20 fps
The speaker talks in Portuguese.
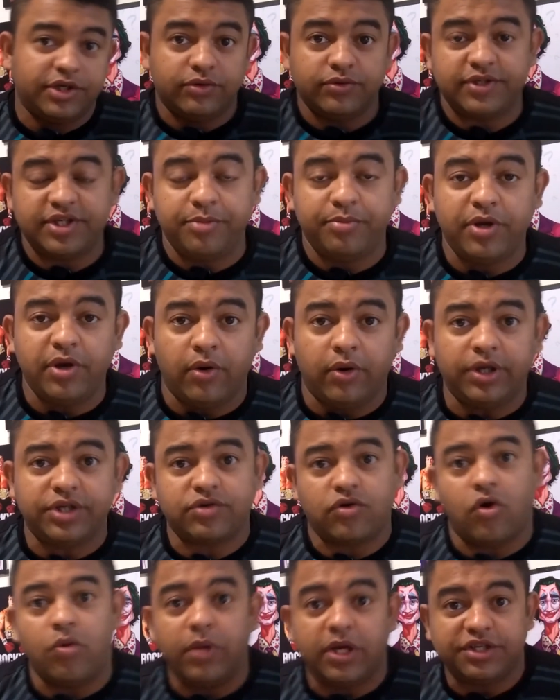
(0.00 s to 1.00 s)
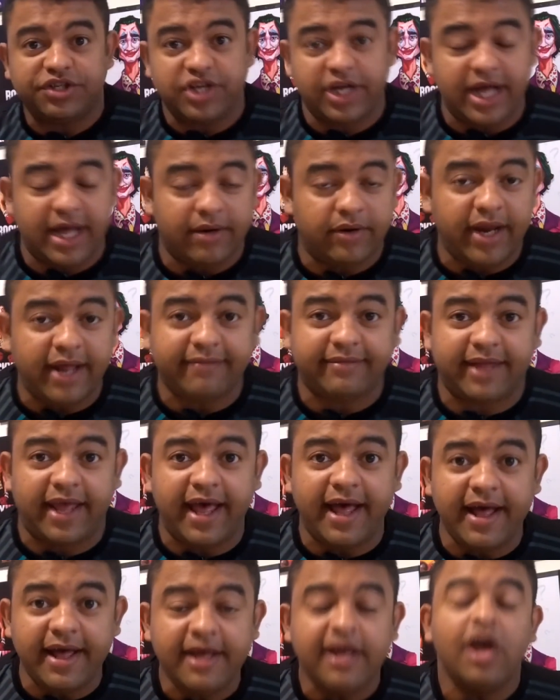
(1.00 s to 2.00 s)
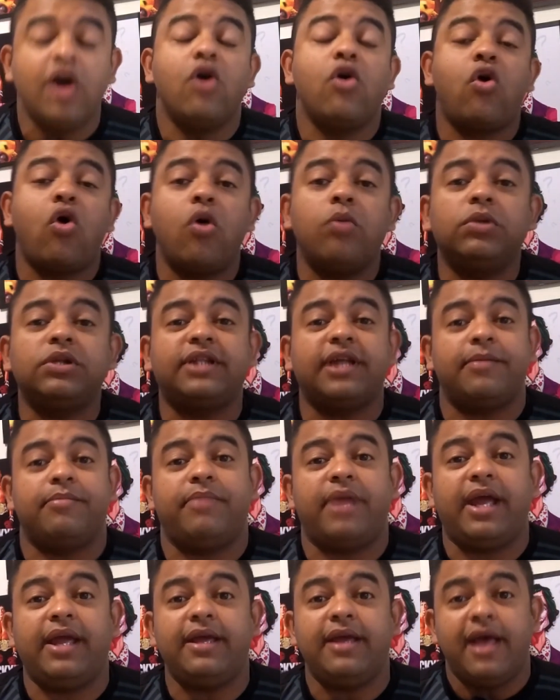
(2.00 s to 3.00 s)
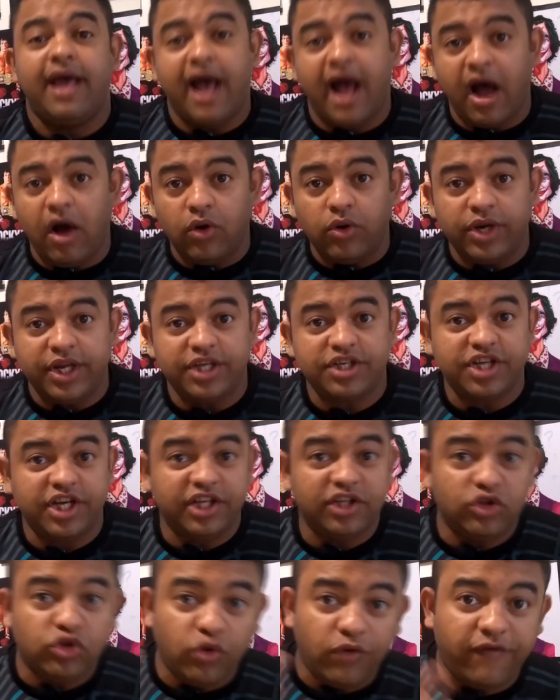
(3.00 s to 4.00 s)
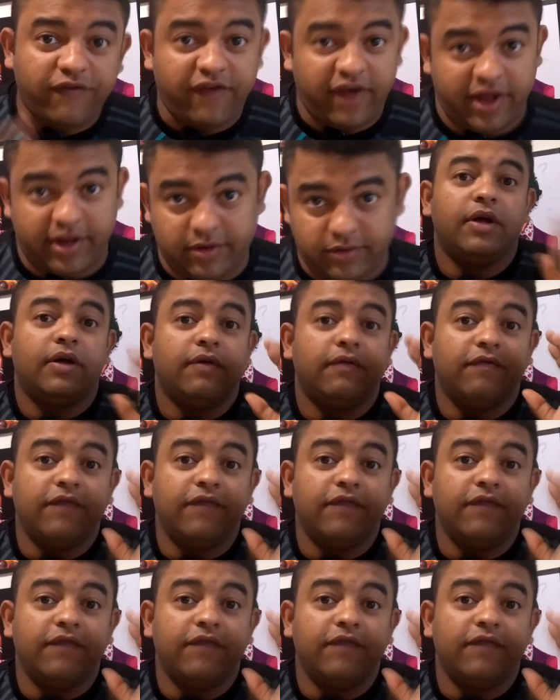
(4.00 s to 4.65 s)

do simbionte, como eles chegaram na Terra, como também a origem do Venom.